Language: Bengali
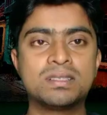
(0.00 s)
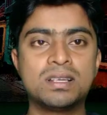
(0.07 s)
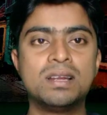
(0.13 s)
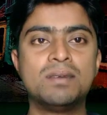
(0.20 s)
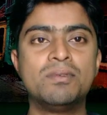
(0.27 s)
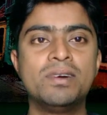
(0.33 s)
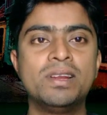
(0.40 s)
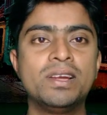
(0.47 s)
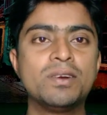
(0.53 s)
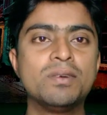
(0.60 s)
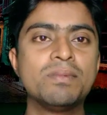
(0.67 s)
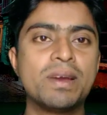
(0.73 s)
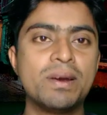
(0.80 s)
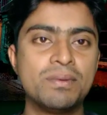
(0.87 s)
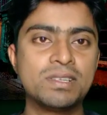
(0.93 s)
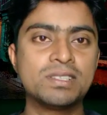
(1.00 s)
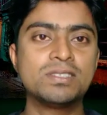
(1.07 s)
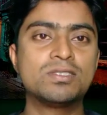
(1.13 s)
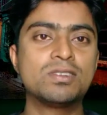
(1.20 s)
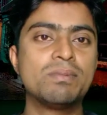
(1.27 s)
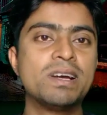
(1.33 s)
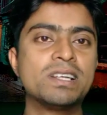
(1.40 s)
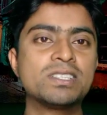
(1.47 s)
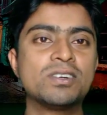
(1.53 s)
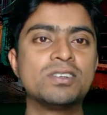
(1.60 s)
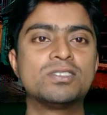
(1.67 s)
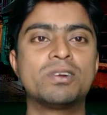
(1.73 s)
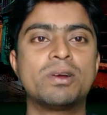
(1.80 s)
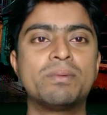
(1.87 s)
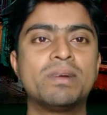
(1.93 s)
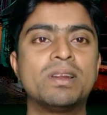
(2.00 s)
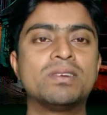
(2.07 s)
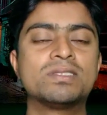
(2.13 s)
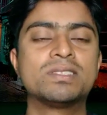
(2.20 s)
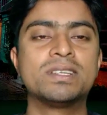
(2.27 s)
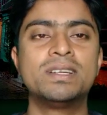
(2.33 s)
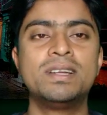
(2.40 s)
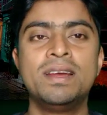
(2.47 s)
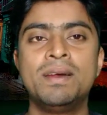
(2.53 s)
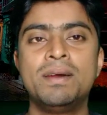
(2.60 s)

আসসালামু আলাইকুম কেমন আছেন সবাই আশা করি সবাই ভালো আছেন